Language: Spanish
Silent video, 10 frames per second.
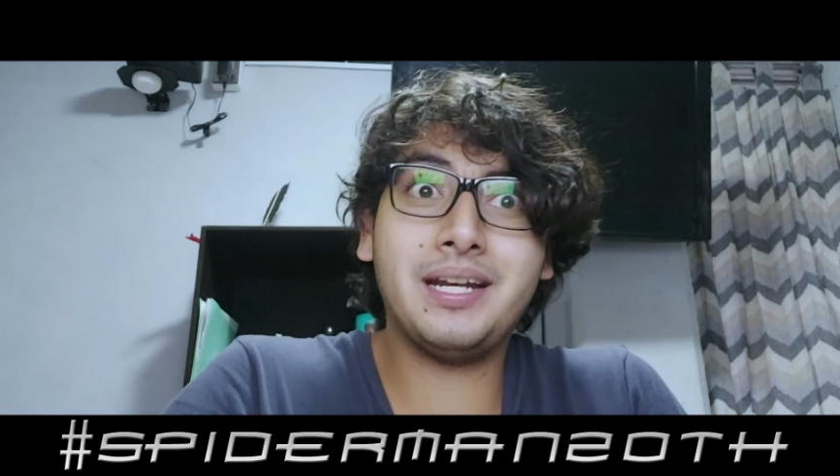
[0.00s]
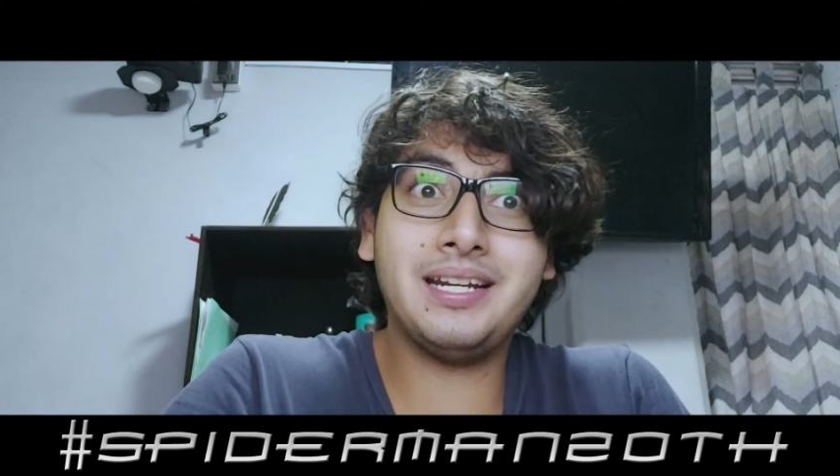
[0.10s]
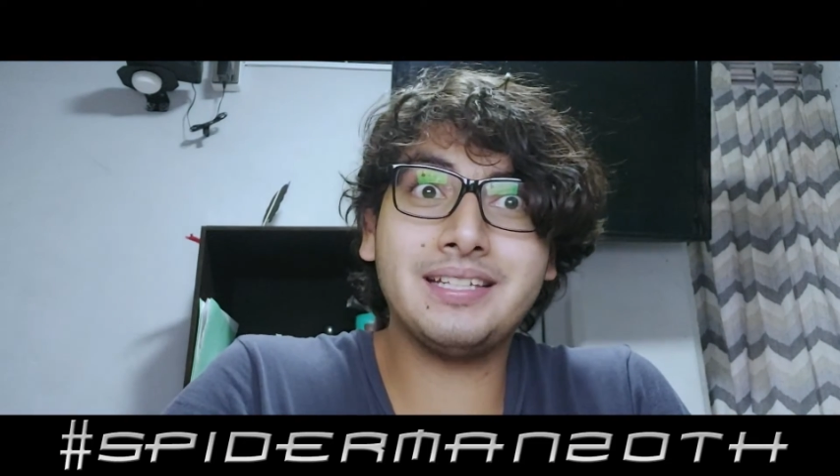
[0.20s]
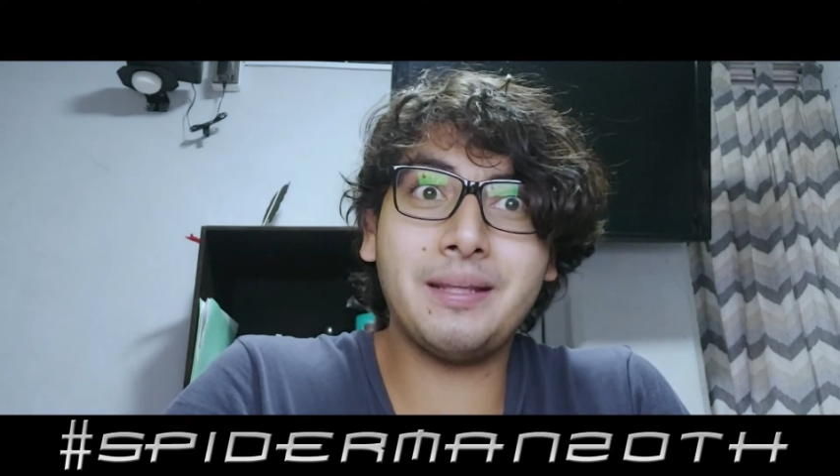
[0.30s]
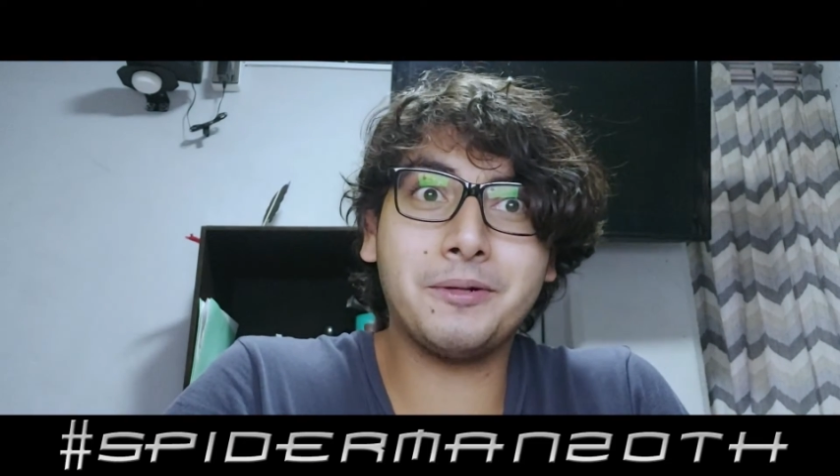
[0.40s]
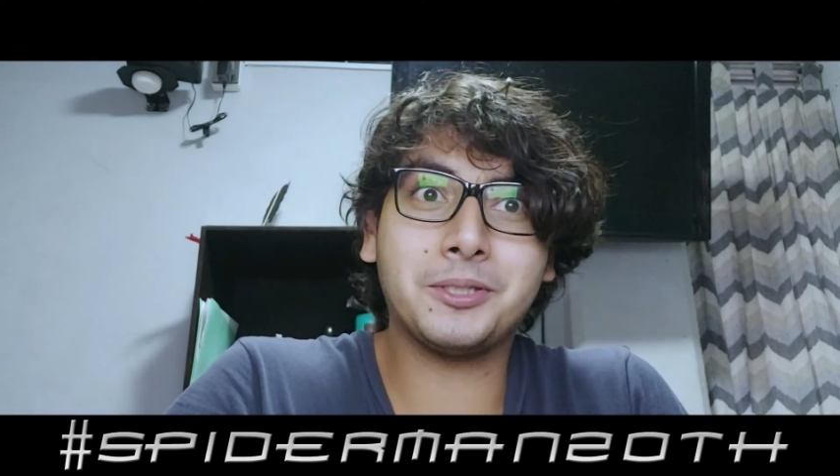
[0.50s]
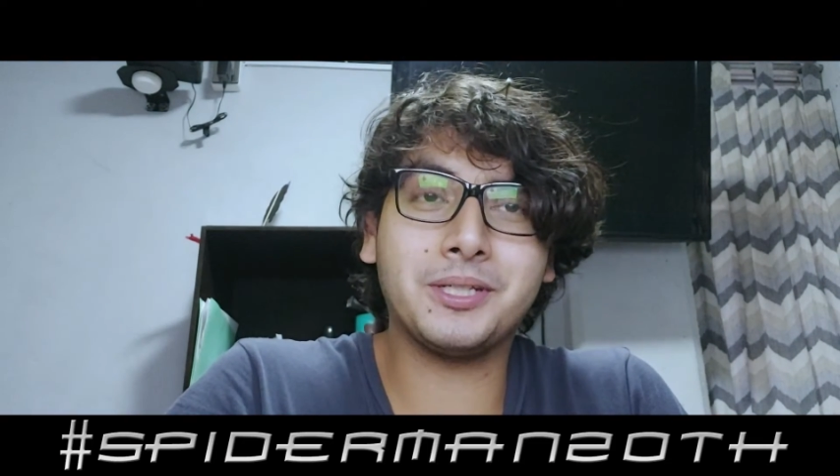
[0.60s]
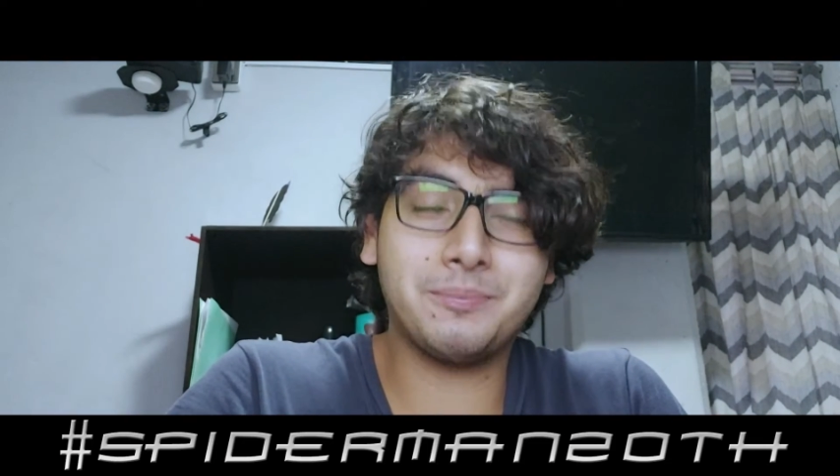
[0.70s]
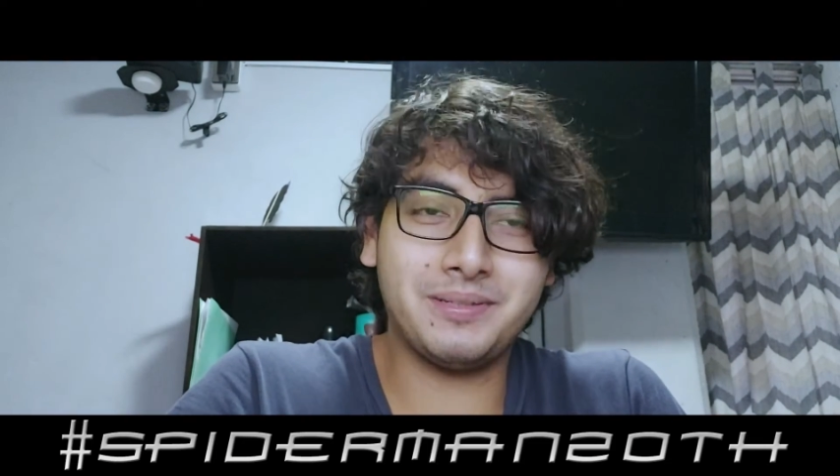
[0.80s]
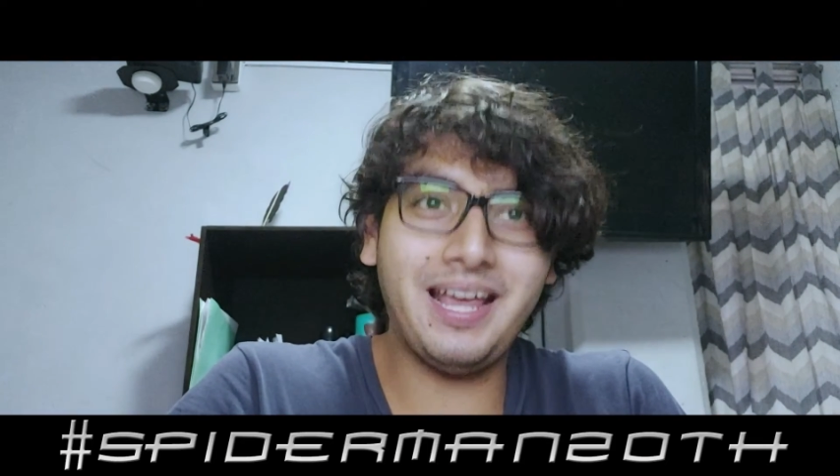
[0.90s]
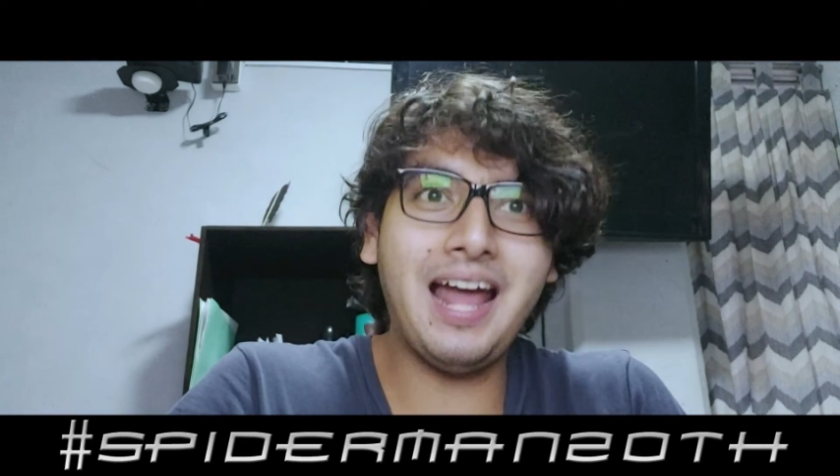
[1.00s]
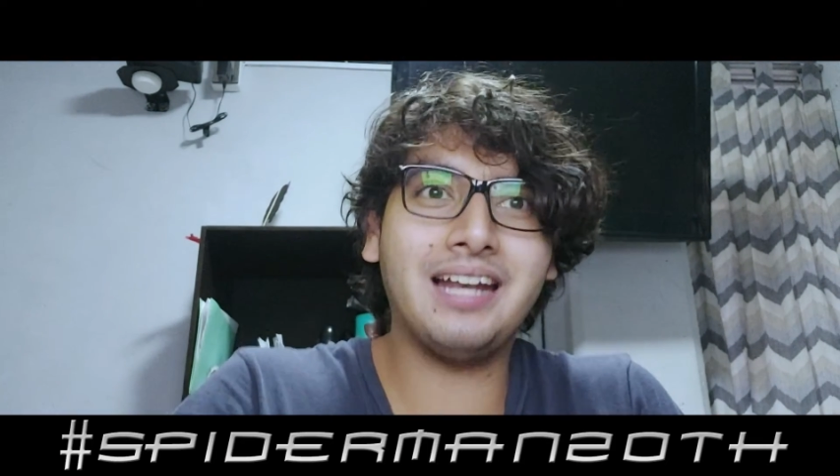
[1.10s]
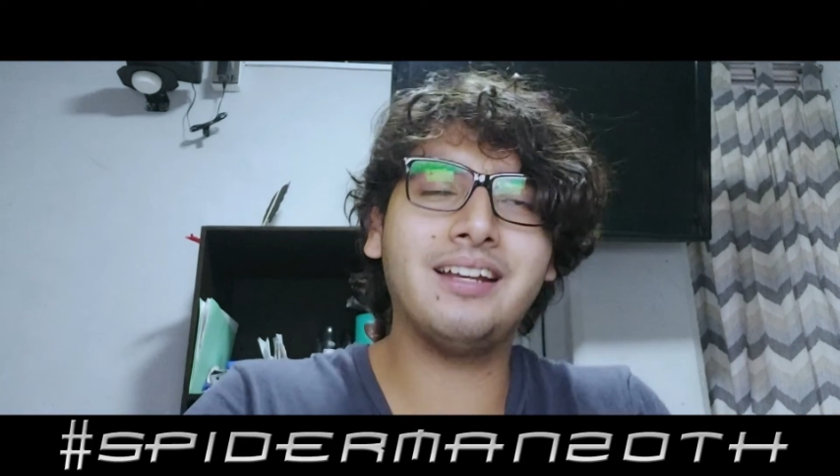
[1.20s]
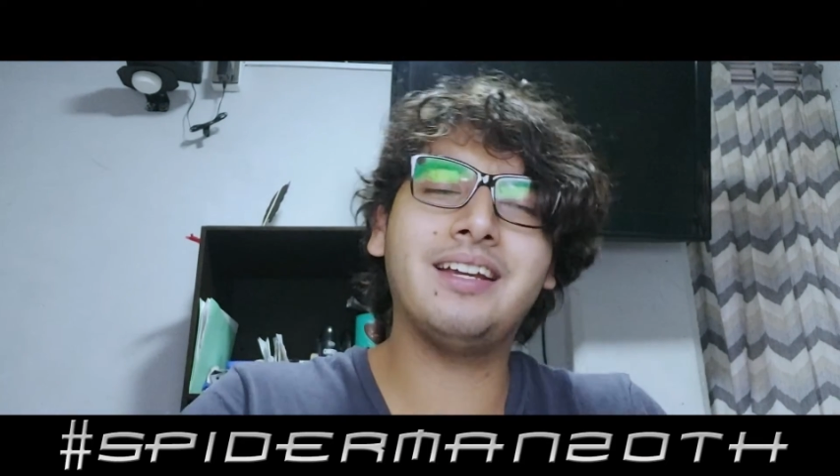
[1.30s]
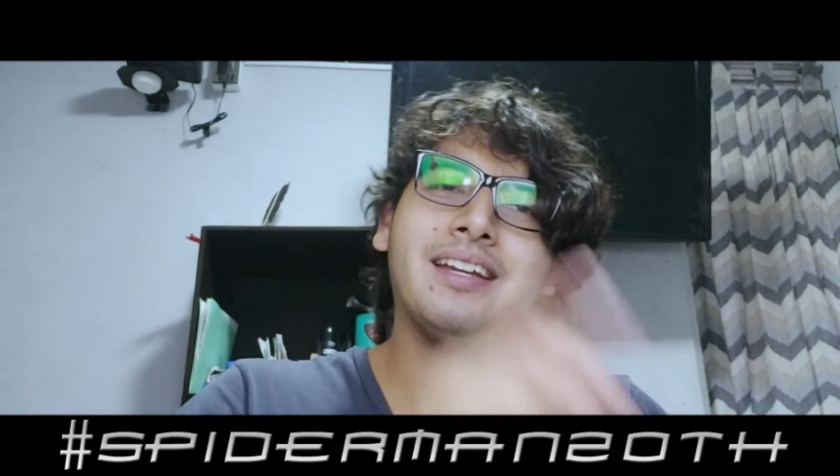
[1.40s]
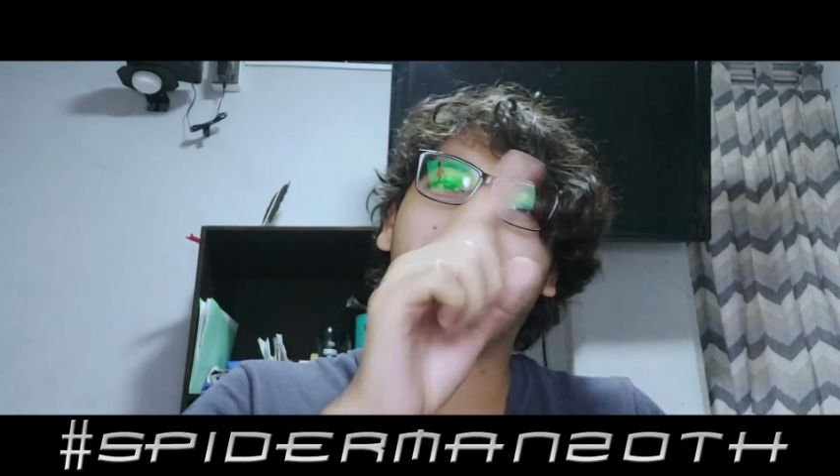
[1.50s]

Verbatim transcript: ver en esta versión especial.